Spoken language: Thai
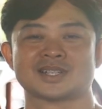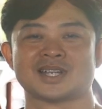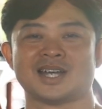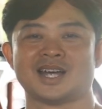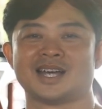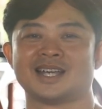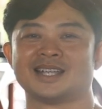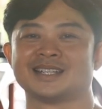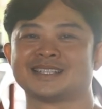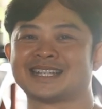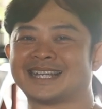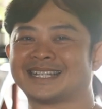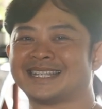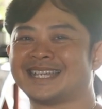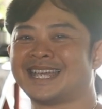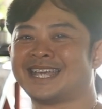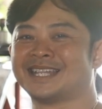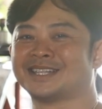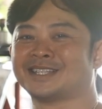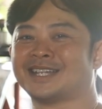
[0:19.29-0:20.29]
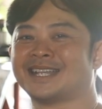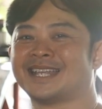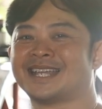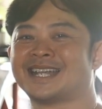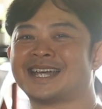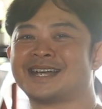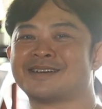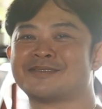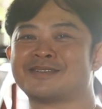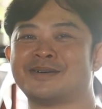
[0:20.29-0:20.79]
ก็จากที่เห็นตอนนี้
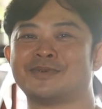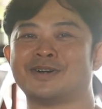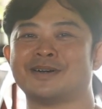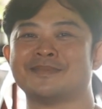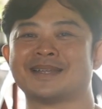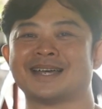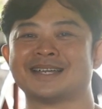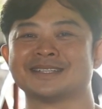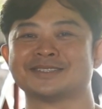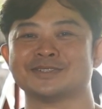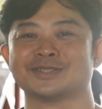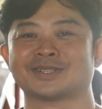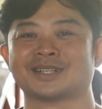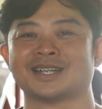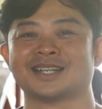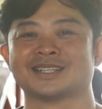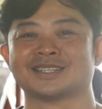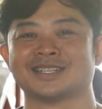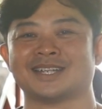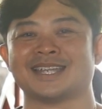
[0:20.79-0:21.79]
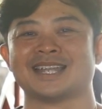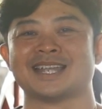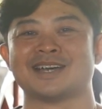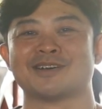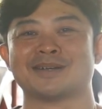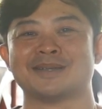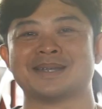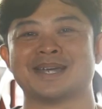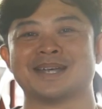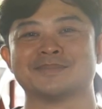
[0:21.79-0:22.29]
นะครับความพร้อมล่าสุดก็ตอนนี้เรา
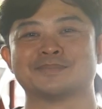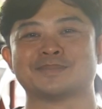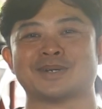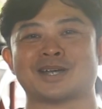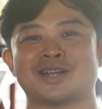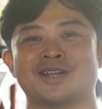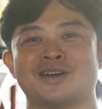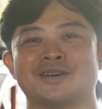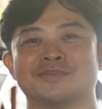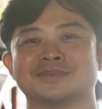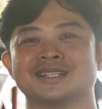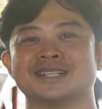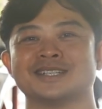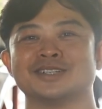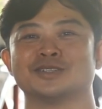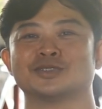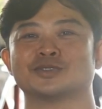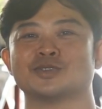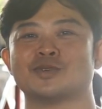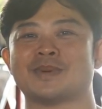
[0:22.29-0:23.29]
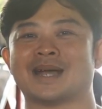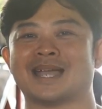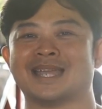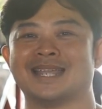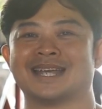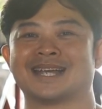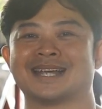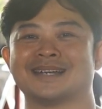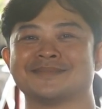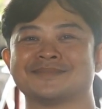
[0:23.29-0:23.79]
กำลังประกอบเครื่องยนต์ตัวใหม่นะค